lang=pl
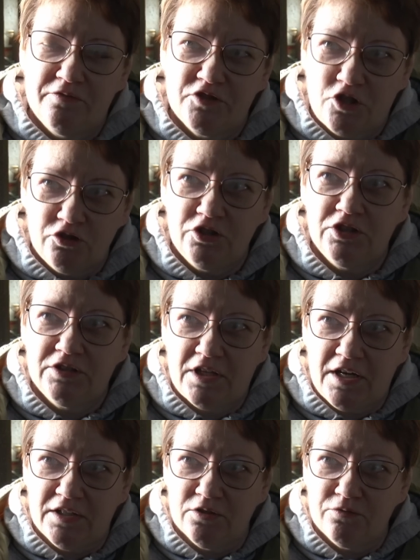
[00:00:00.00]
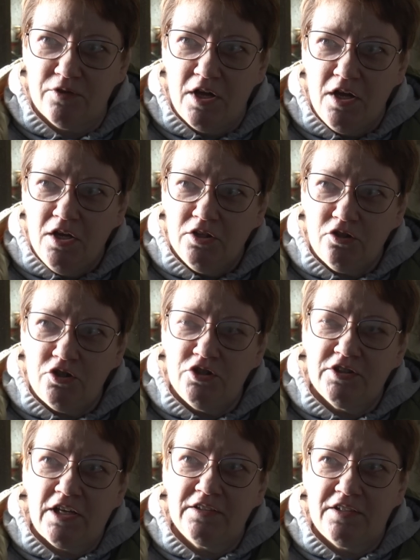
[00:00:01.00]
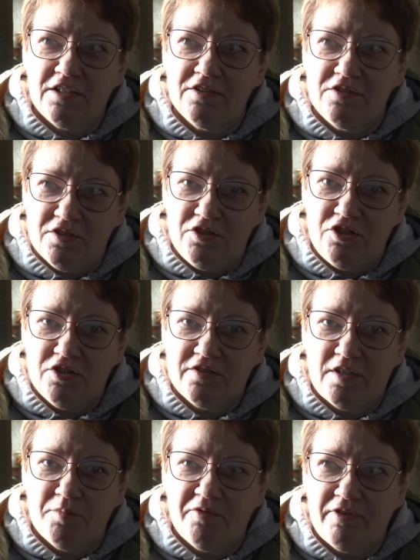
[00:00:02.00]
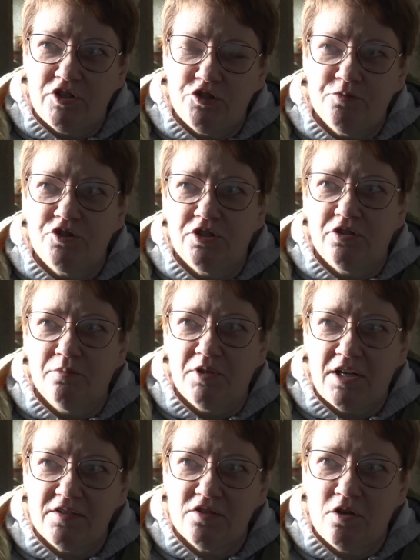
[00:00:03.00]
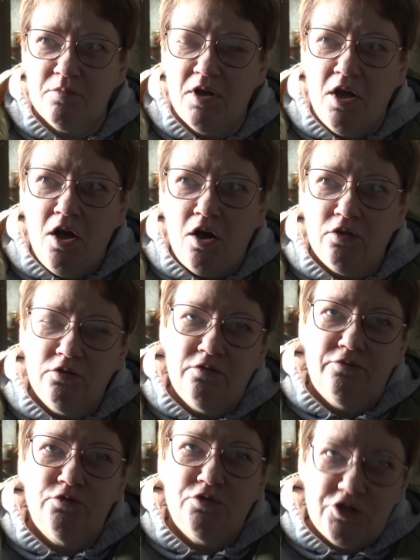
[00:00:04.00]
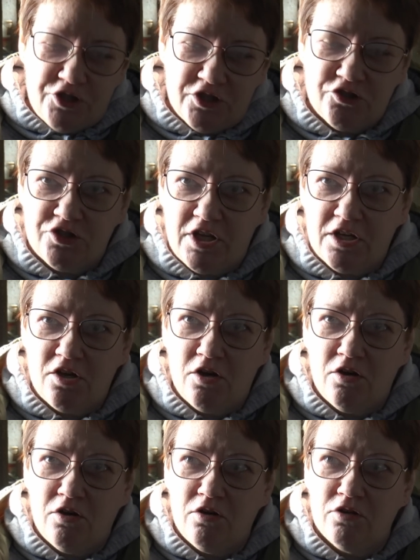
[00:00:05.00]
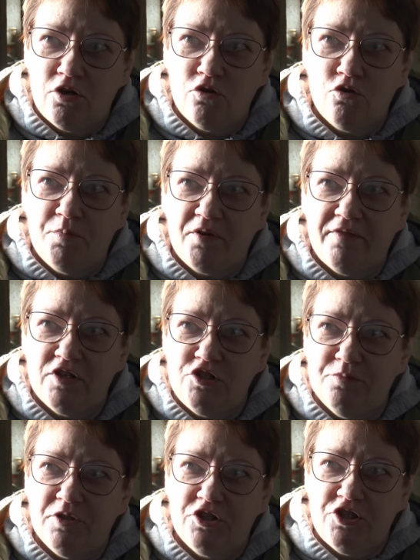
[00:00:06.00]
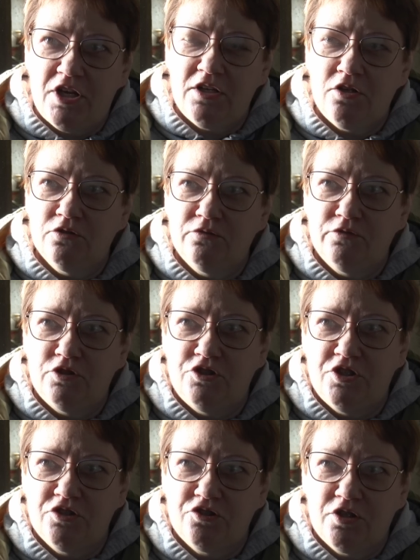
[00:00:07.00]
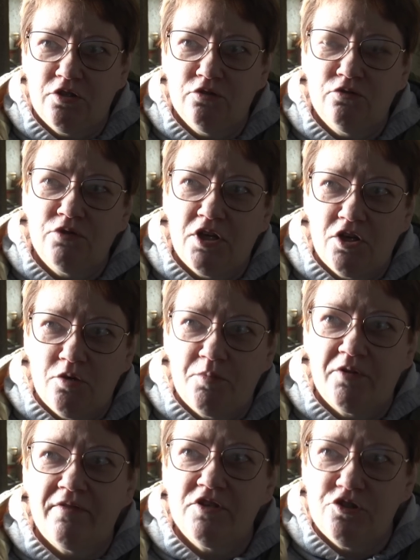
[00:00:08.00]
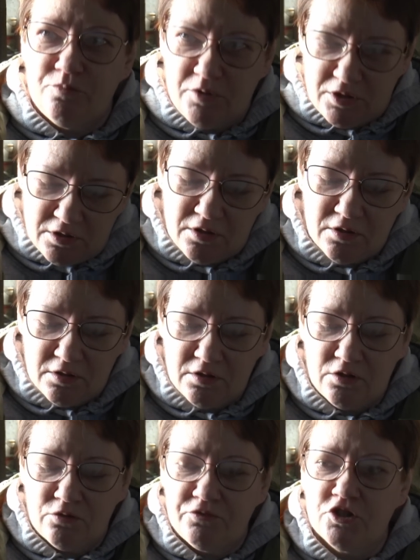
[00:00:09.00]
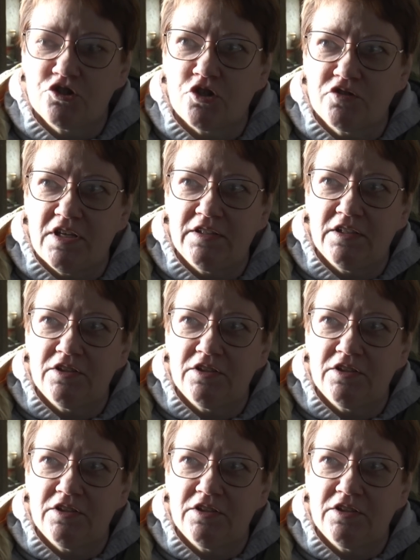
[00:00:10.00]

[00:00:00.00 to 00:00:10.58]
wschodnich terenów. No i tak tradycyjnie zajmowaliśmy się tą rasą. Od 2000 roku prowadzimy księgi, od 2002 prowadzimy y, również oceny